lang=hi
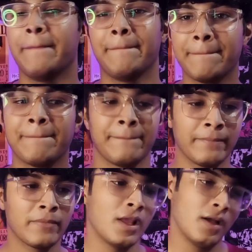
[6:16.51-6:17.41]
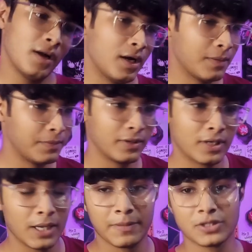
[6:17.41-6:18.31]
ठीक है अब
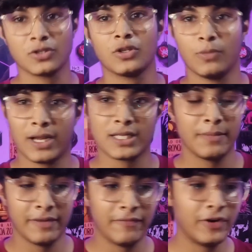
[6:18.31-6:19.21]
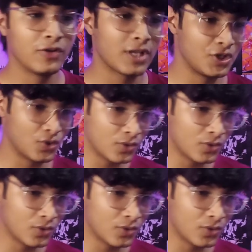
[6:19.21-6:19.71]
कल परसों से दोबारा से मेन वीडियोस आनी